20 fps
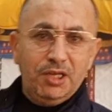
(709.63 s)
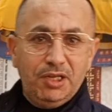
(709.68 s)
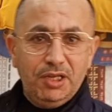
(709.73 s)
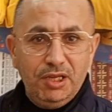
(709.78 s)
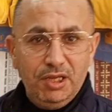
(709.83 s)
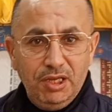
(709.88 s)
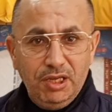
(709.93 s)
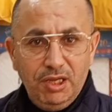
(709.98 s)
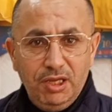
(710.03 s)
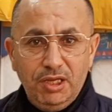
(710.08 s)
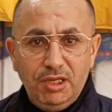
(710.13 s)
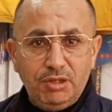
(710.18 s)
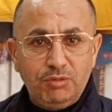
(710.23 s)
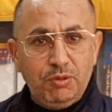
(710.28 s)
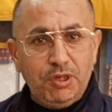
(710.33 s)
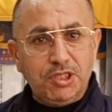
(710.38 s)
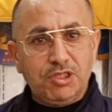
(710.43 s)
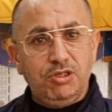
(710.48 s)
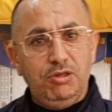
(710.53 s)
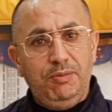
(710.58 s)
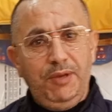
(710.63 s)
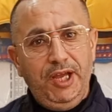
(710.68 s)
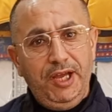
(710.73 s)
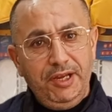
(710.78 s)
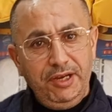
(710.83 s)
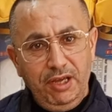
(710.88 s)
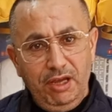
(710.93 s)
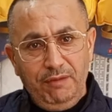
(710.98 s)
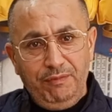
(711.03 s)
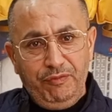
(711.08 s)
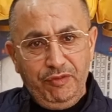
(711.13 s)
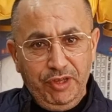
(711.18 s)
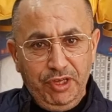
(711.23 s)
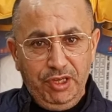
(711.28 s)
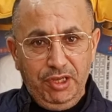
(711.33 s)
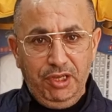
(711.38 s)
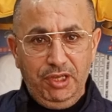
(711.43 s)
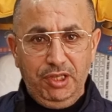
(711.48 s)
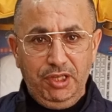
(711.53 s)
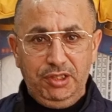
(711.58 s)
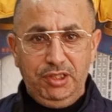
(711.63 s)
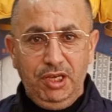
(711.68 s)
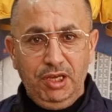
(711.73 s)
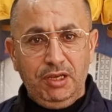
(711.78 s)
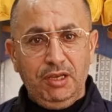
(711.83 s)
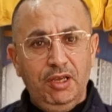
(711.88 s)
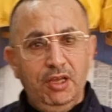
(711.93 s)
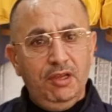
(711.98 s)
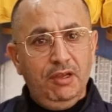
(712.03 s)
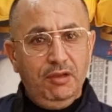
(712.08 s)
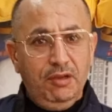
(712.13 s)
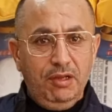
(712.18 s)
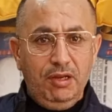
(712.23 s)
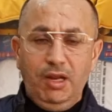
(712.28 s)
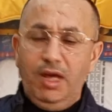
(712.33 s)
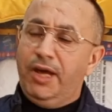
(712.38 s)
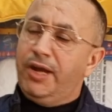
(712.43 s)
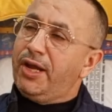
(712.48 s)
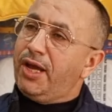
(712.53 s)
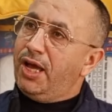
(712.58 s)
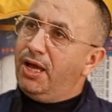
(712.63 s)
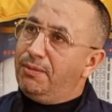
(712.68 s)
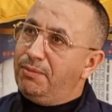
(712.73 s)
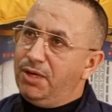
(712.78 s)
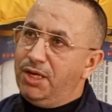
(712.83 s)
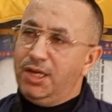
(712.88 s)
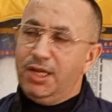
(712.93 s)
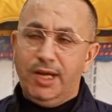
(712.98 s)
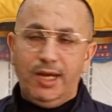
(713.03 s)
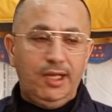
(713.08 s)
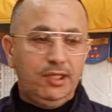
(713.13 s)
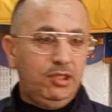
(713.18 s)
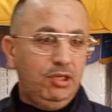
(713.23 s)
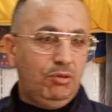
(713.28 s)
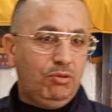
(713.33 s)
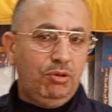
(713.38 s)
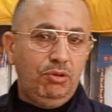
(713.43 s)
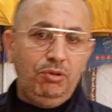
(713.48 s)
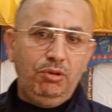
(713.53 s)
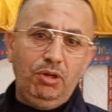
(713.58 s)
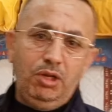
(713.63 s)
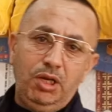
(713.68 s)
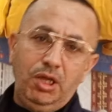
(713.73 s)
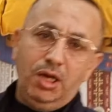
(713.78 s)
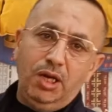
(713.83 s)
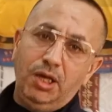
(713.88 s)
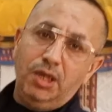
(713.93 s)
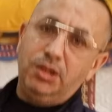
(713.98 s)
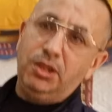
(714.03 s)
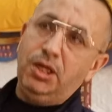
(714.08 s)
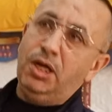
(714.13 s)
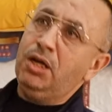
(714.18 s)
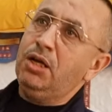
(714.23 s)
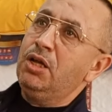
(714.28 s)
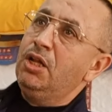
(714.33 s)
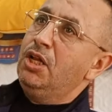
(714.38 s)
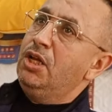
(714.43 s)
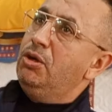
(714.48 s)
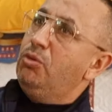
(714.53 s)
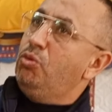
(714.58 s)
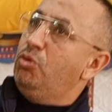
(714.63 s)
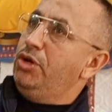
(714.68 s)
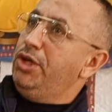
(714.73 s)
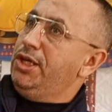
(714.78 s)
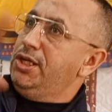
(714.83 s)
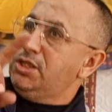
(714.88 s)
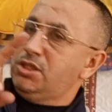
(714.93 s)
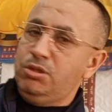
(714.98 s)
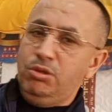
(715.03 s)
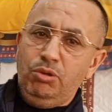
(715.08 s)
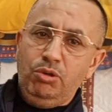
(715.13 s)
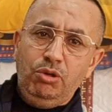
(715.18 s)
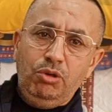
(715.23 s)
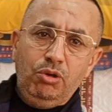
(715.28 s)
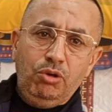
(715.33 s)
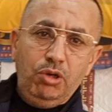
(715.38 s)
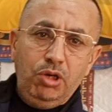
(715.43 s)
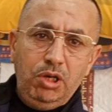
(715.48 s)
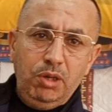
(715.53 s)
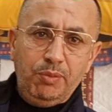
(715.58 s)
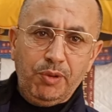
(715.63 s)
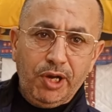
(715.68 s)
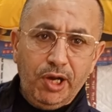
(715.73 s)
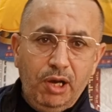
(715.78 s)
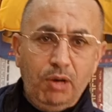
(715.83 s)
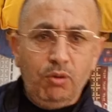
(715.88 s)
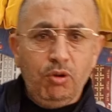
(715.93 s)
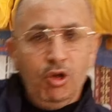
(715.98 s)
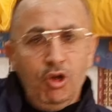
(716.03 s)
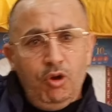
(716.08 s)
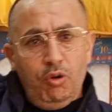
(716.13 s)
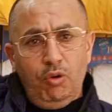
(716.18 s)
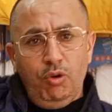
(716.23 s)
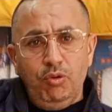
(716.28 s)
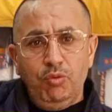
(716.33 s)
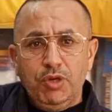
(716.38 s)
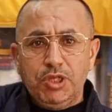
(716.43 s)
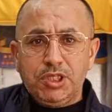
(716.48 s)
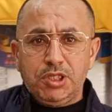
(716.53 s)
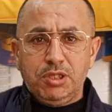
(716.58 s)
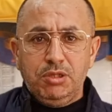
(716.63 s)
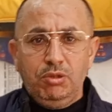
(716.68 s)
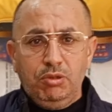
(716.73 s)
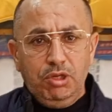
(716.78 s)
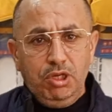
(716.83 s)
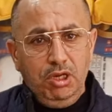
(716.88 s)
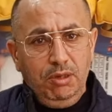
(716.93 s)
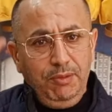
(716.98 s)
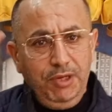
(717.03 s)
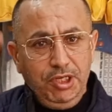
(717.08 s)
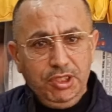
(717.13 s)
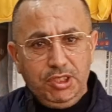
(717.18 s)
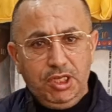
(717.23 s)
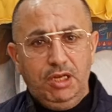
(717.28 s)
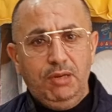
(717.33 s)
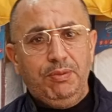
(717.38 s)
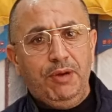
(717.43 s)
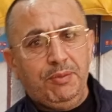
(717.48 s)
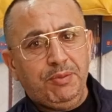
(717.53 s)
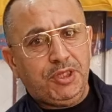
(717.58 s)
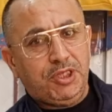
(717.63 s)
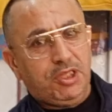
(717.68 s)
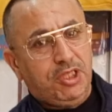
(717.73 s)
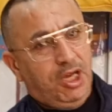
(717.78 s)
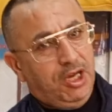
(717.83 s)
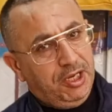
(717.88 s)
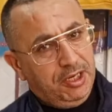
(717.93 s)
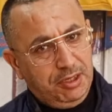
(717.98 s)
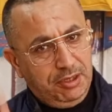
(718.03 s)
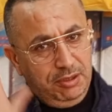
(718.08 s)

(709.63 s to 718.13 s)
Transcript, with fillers: آه، يتواصلوا معنا في الارقام اللي خليت لكم في الفيديو بطبيعه الحال ويعزلوا اللون اللي بغاو ويوصلوا ونوصلوا لهم حتى لباب الدار